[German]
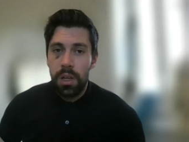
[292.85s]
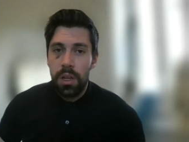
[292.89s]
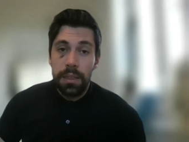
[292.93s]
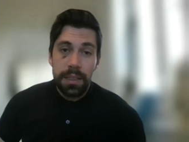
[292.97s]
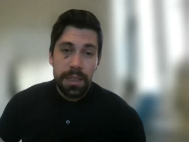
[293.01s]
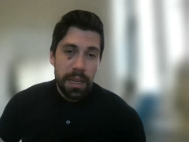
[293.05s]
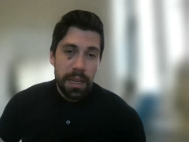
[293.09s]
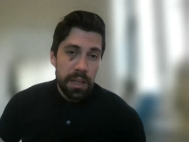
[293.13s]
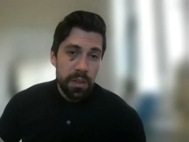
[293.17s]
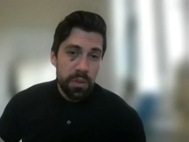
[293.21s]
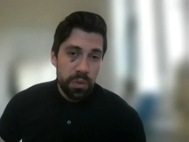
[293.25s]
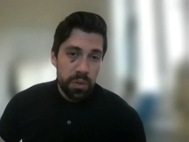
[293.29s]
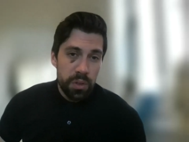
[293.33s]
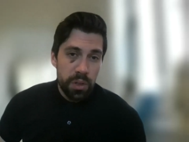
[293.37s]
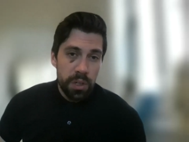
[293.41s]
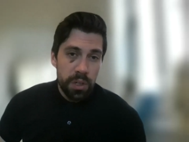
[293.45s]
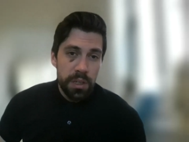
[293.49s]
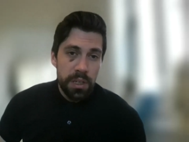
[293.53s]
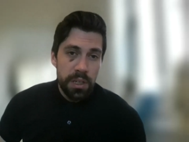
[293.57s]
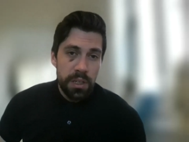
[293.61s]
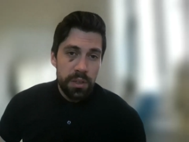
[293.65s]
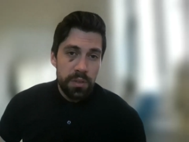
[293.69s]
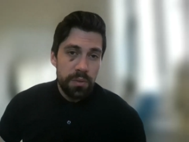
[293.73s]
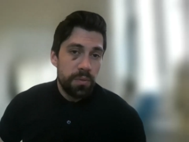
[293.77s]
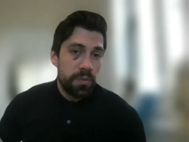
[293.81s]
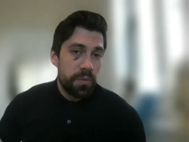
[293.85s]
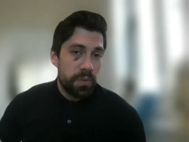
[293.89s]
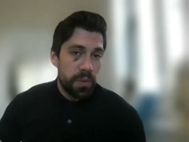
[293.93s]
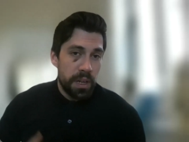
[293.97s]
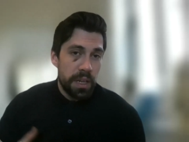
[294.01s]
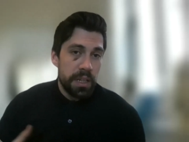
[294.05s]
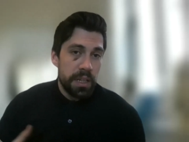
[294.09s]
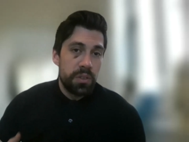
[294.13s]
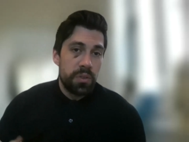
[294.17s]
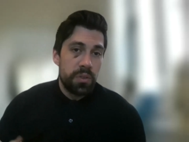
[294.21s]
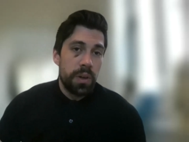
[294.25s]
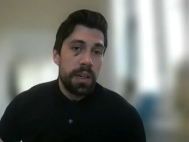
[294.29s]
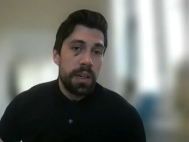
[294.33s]
Ja, du solltest
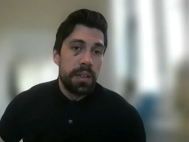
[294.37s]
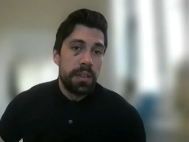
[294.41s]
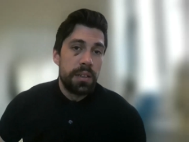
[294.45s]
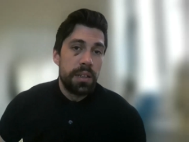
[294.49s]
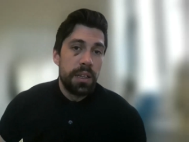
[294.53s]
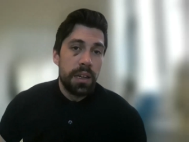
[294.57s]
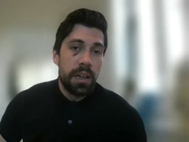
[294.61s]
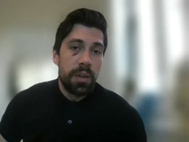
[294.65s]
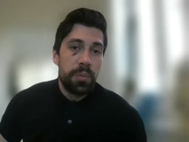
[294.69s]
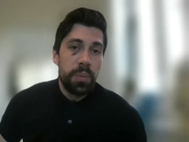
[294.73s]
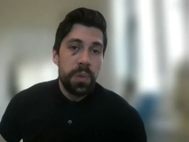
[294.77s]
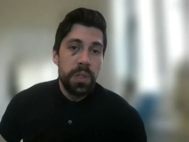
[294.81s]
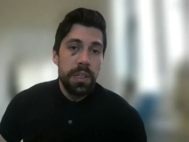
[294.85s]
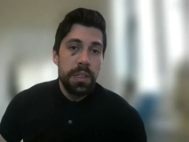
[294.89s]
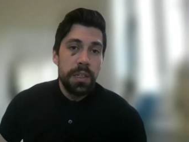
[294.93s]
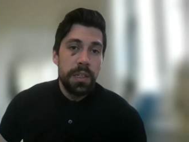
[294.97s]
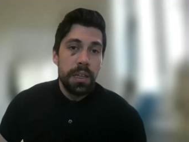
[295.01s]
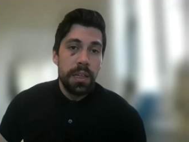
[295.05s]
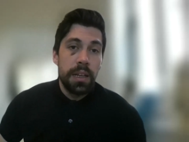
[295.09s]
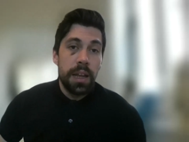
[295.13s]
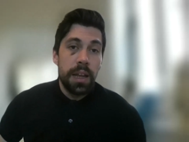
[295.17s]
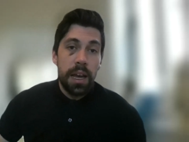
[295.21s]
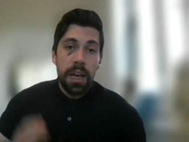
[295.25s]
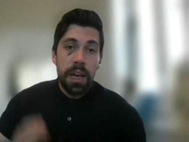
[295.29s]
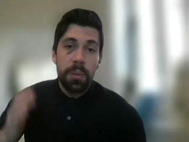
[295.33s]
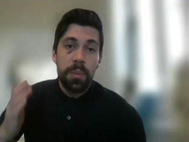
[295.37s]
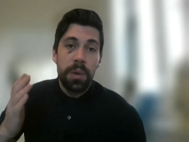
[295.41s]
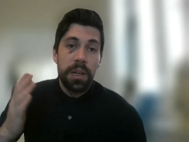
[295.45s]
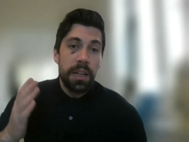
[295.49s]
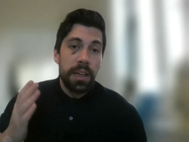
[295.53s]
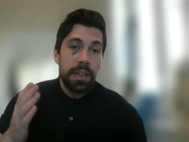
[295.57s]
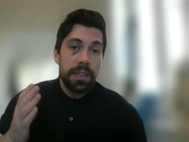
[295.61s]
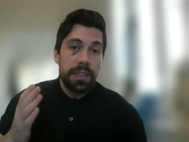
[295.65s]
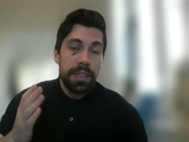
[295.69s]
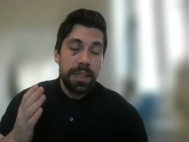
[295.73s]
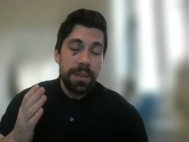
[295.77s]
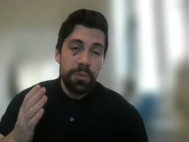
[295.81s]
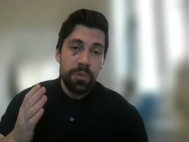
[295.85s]
vielleicht zu einer Therapie gehen, aber
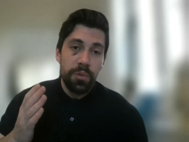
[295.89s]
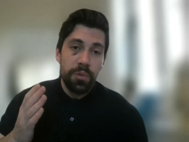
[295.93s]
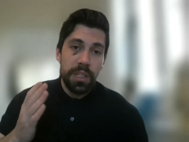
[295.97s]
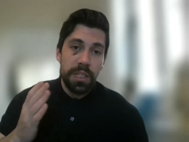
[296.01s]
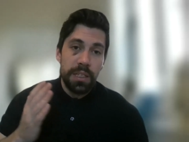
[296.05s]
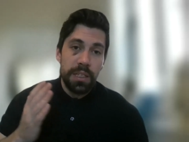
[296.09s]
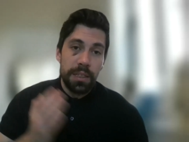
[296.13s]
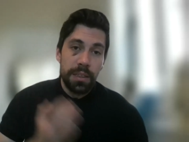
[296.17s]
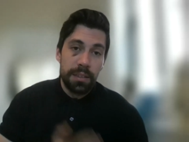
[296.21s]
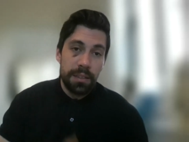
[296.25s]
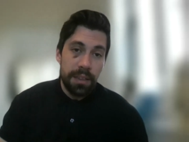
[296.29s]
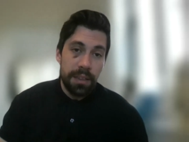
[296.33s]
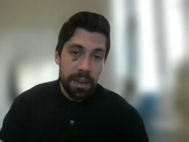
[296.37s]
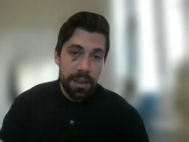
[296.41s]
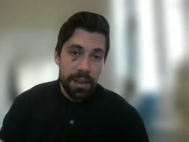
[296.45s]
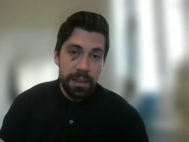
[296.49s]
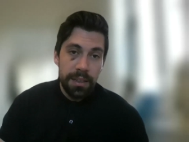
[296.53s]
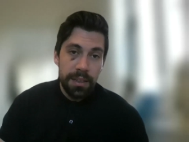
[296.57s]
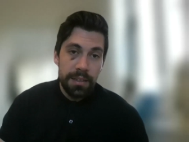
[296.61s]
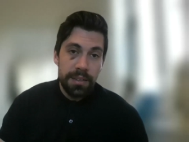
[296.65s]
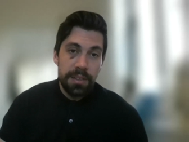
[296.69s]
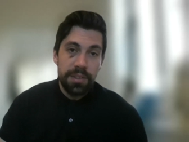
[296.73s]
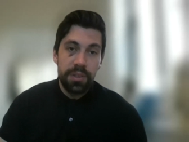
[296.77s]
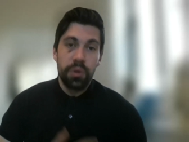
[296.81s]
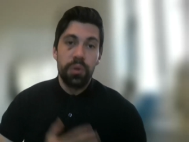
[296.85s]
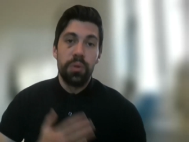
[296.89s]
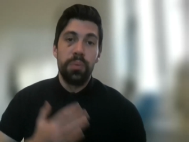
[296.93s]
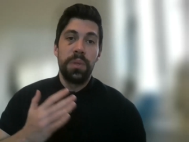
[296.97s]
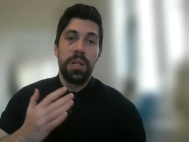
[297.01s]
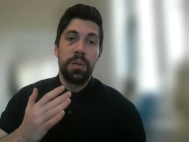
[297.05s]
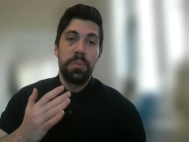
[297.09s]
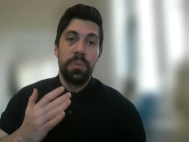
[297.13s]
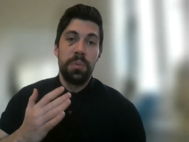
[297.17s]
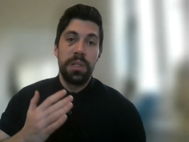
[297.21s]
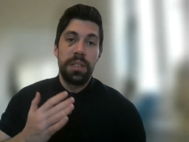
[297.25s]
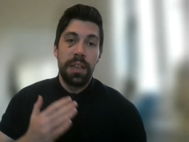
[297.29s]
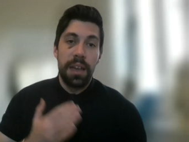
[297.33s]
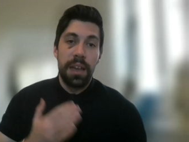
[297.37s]
nachdem du dich getrennt hast, um
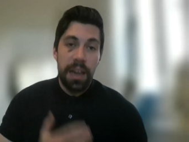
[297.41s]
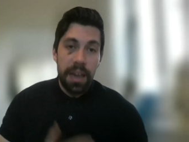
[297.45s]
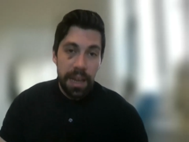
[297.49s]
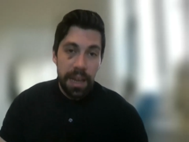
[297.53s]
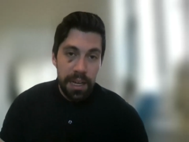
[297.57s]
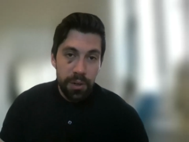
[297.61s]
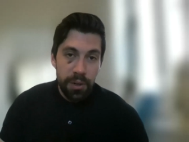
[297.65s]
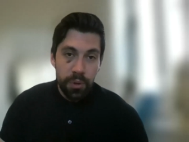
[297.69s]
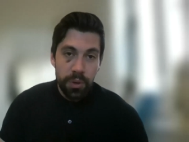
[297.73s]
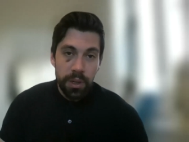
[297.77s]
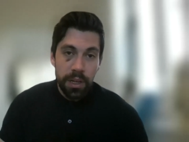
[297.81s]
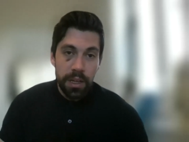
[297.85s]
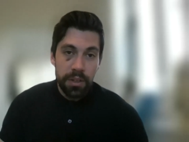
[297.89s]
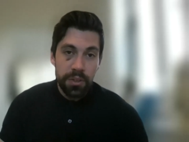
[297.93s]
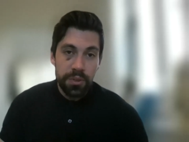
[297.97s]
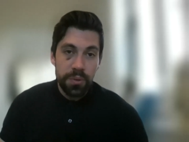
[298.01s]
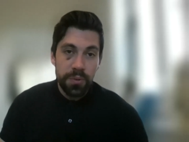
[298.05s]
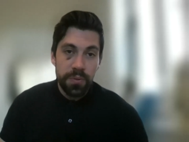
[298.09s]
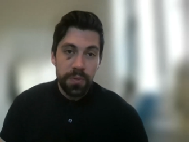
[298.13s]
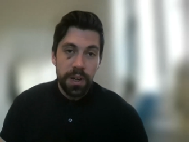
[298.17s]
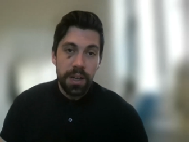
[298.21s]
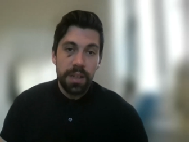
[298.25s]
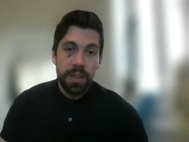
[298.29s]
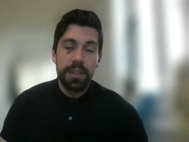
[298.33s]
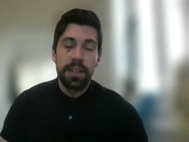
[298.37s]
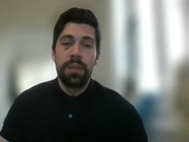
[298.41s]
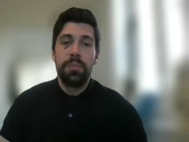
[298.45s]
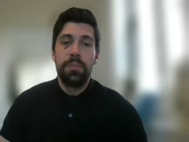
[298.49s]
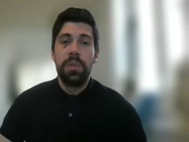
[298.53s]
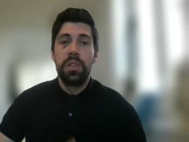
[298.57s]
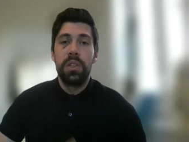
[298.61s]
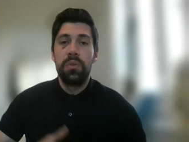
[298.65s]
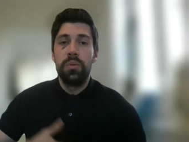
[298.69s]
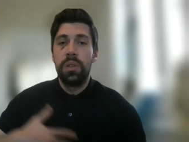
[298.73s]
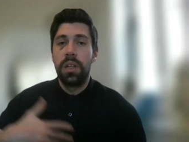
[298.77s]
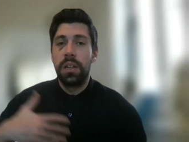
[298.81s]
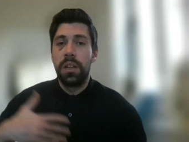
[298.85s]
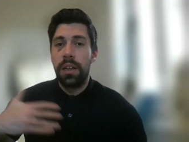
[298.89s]
dann mit der Heilung anzufangen,
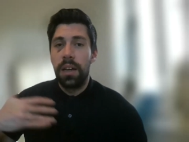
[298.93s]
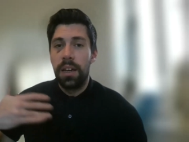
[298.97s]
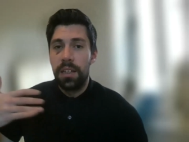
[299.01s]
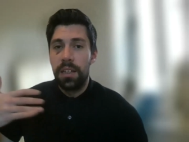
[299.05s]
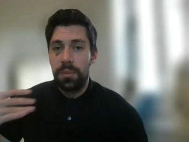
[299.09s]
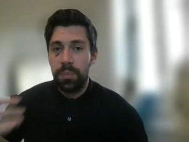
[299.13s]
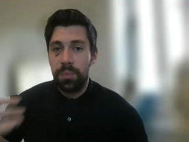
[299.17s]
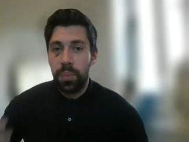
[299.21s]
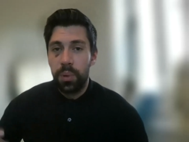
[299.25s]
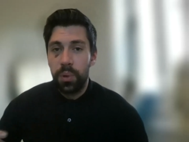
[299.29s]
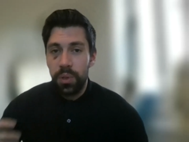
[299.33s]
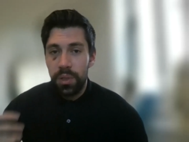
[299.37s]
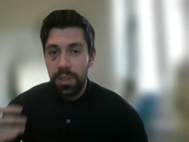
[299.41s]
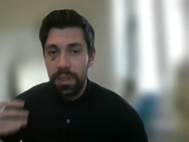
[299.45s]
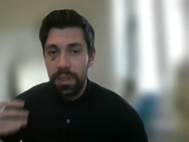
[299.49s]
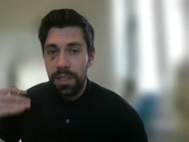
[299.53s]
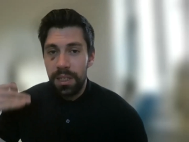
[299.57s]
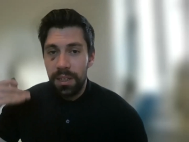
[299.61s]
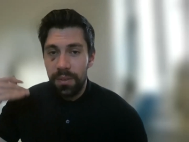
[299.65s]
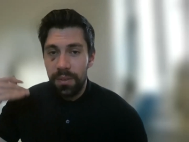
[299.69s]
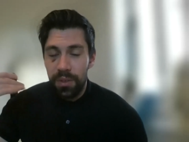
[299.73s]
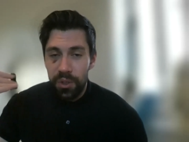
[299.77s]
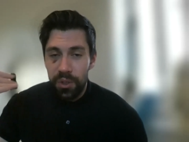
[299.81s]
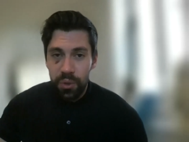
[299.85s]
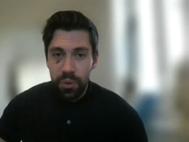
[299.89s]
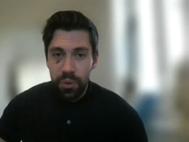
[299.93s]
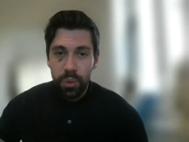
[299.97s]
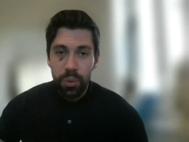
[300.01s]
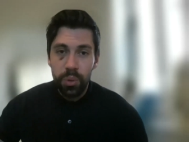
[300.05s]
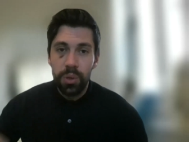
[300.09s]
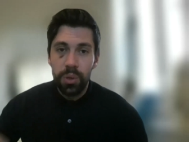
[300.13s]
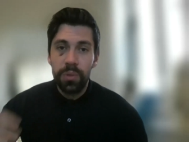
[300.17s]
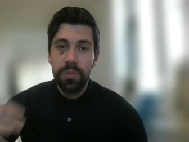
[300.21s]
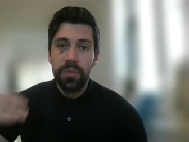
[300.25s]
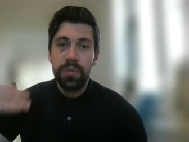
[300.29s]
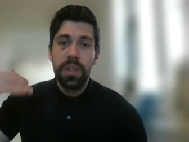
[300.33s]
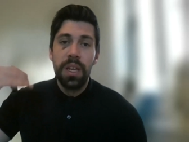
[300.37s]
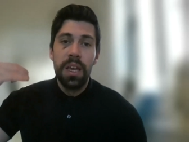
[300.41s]
damit du dann eine positive
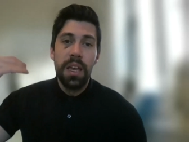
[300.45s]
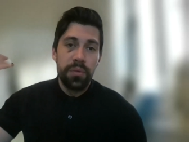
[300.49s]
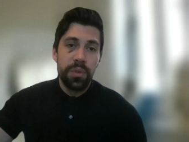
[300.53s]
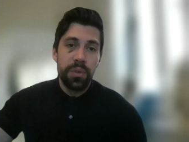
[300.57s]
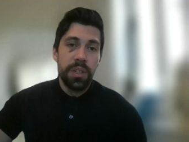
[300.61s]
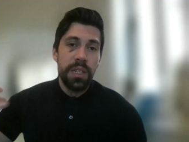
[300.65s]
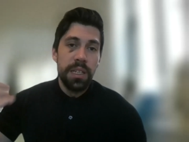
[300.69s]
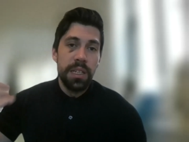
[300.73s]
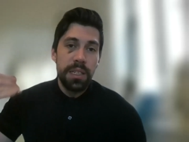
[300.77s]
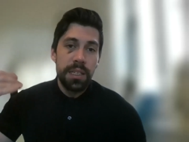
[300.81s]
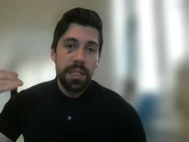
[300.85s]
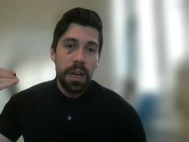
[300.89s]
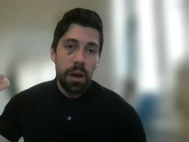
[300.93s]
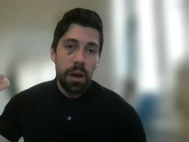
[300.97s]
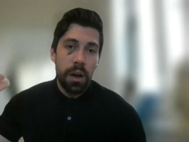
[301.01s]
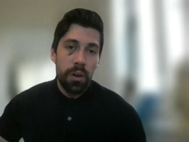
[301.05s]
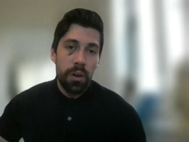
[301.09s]
Zukunft für dich